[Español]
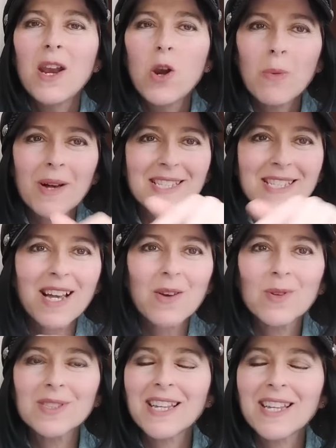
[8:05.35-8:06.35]
Lo vas a
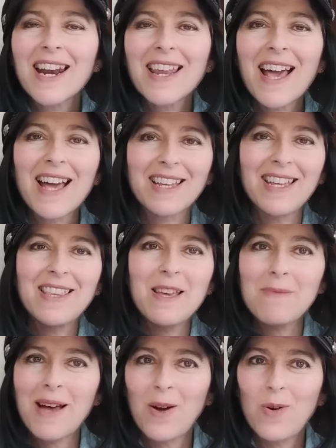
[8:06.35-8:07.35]
encontrar aquí
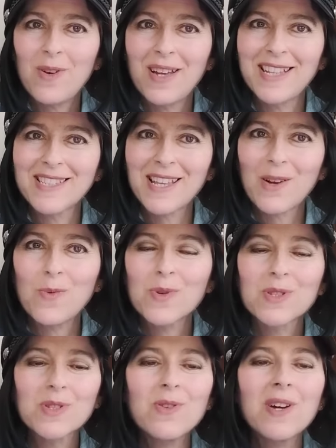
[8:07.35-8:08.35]
debajo, este
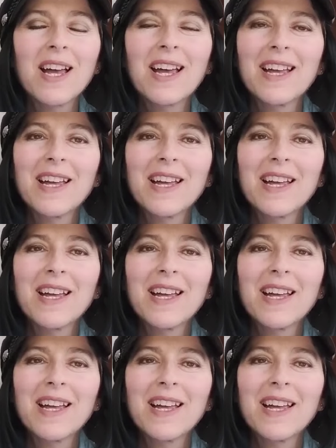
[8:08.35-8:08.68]
curso.